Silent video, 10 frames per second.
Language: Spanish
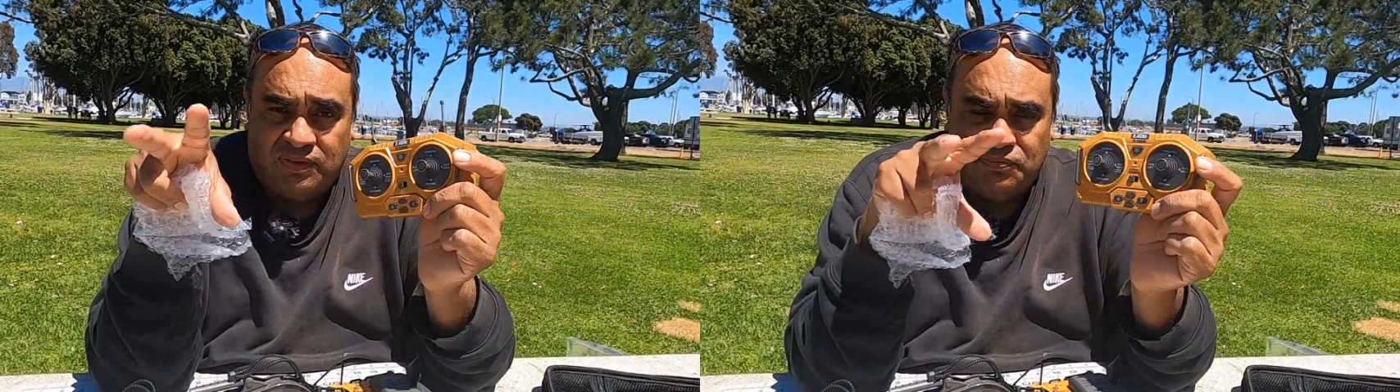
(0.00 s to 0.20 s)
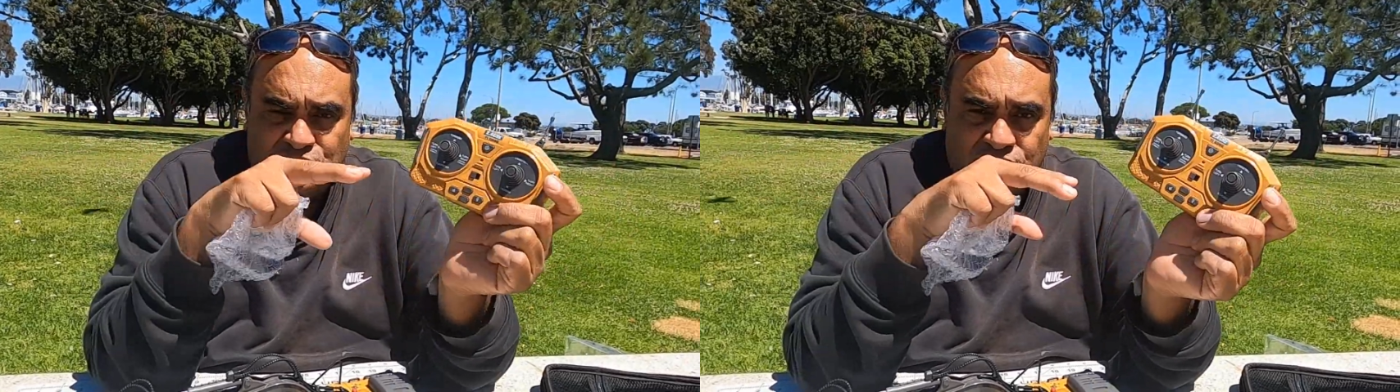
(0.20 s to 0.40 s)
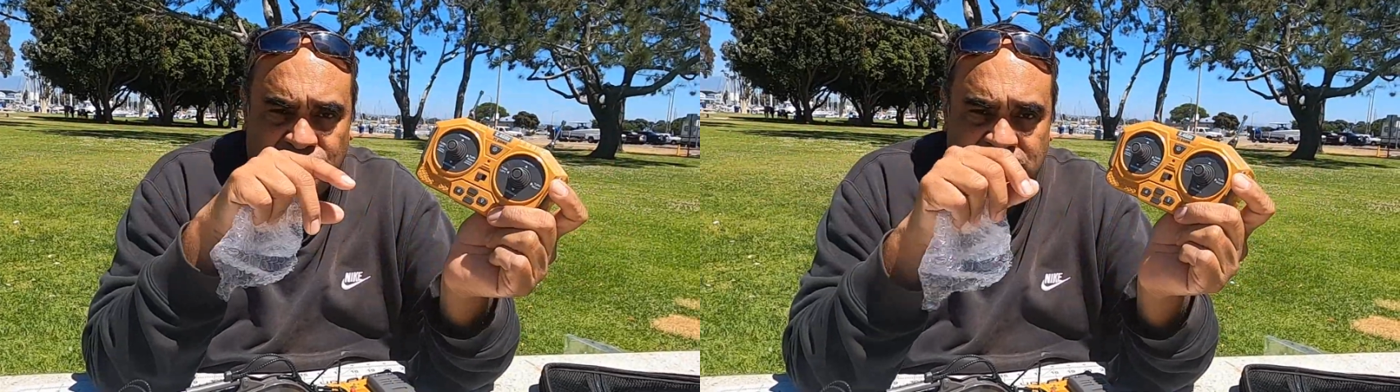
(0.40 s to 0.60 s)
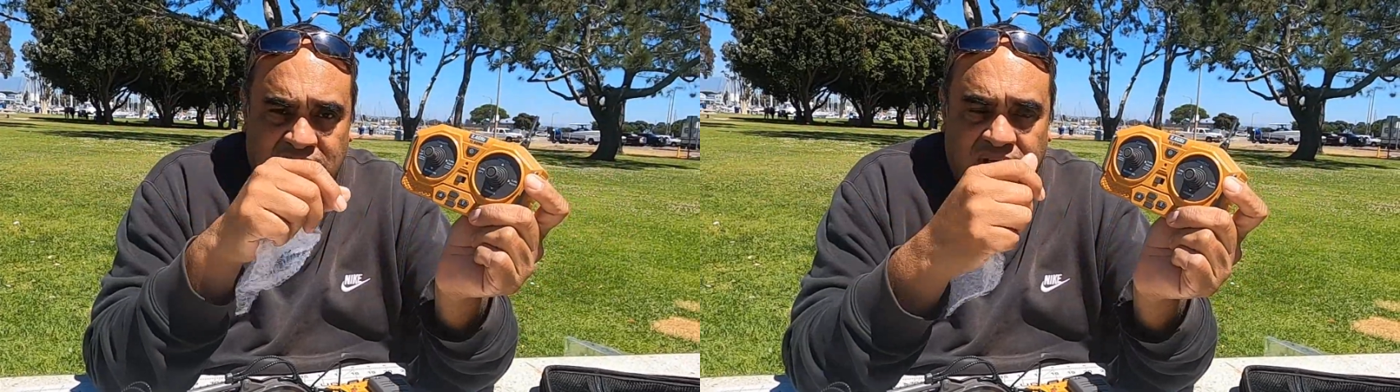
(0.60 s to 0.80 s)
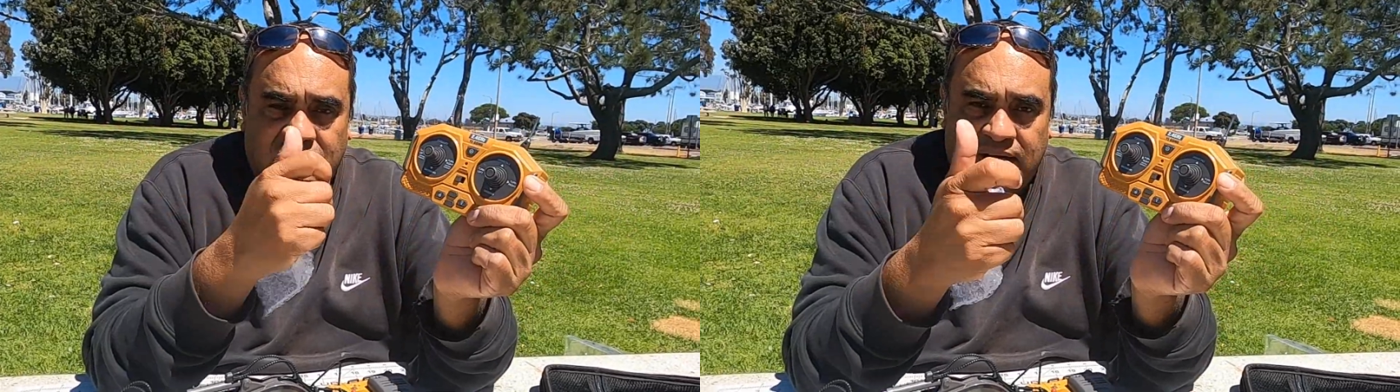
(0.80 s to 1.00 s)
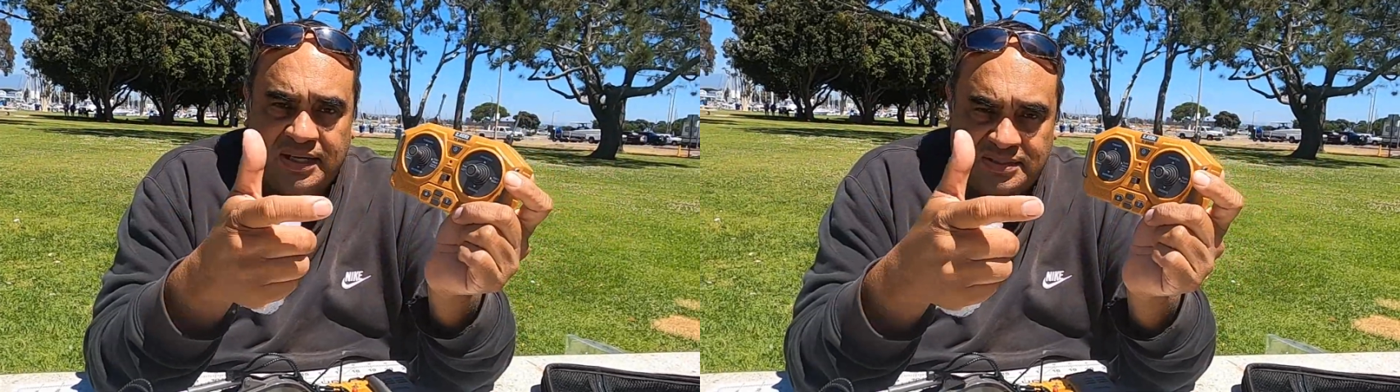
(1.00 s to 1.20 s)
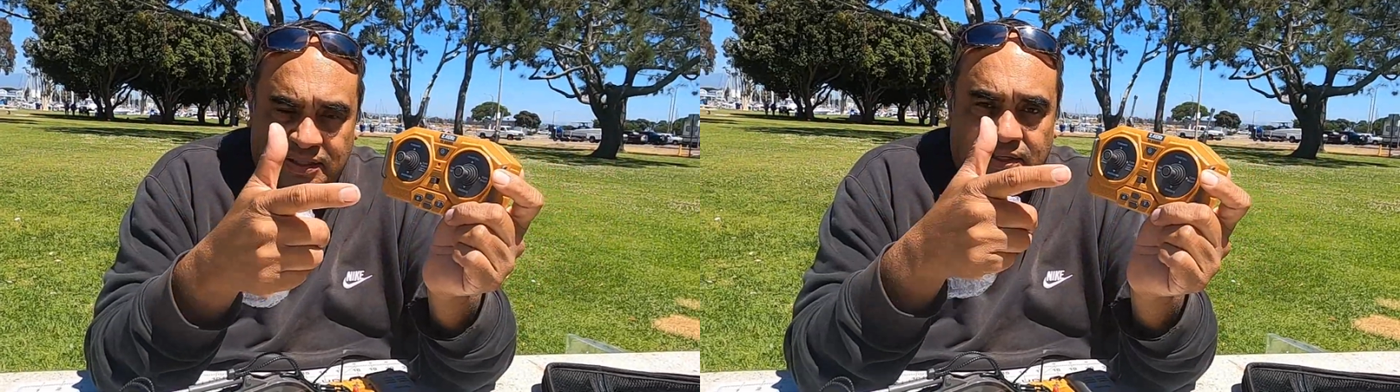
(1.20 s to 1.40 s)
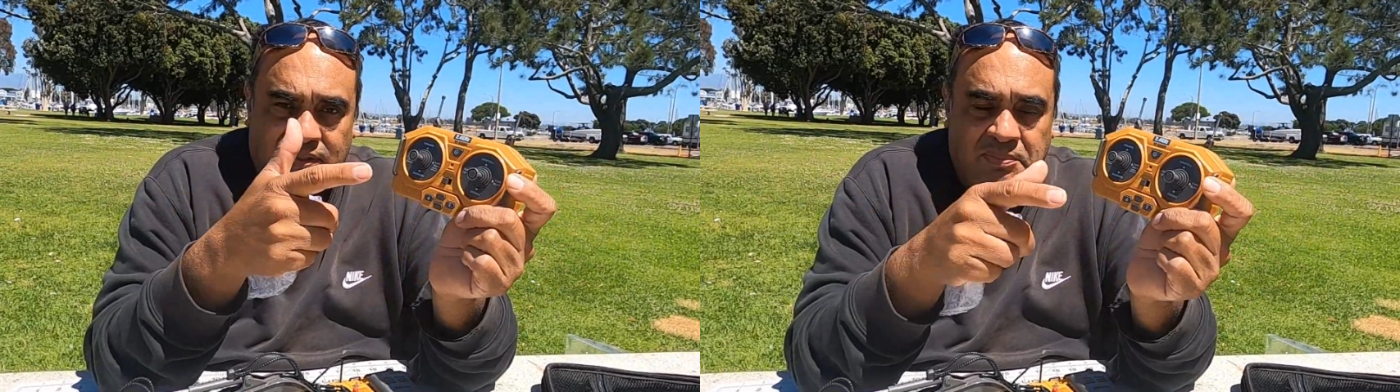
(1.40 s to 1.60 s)
función física,
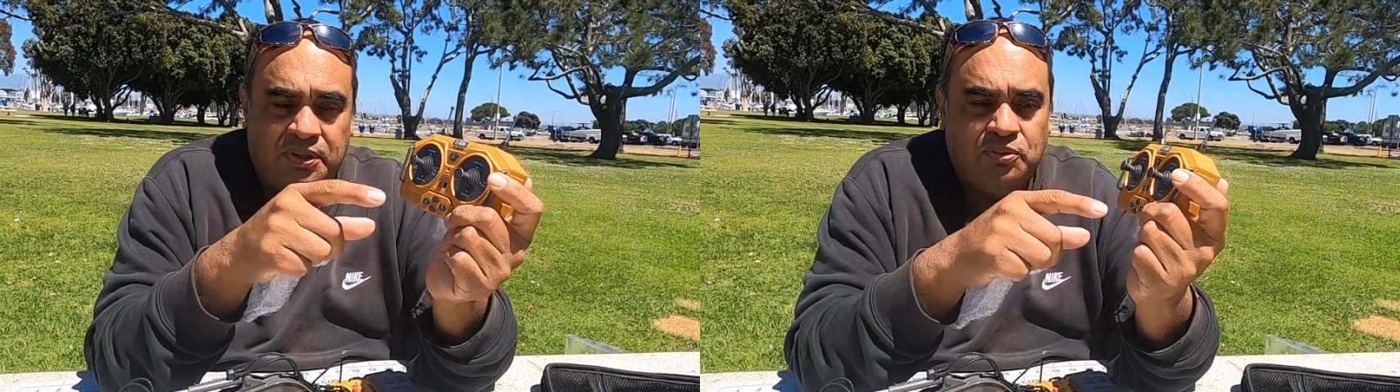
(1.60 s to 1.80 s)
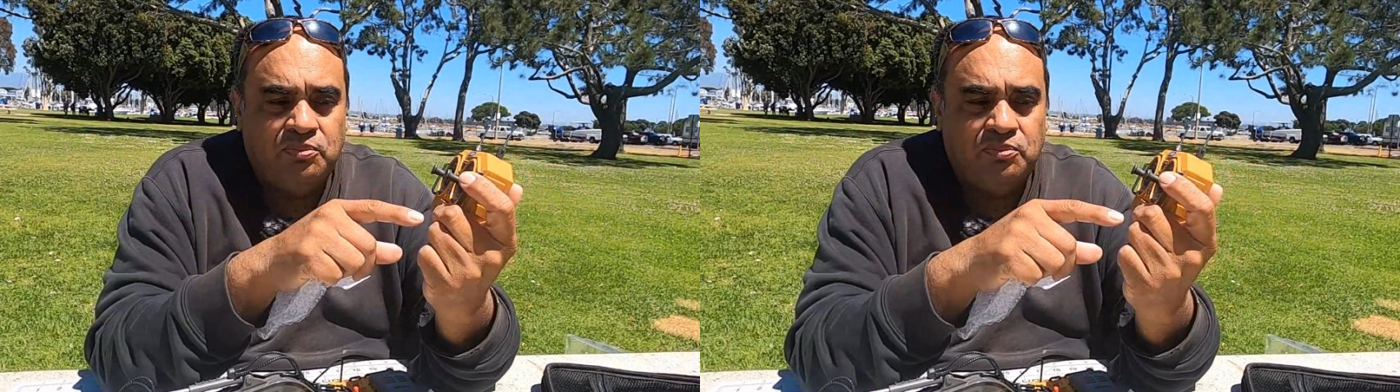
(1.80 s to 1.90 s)
hace también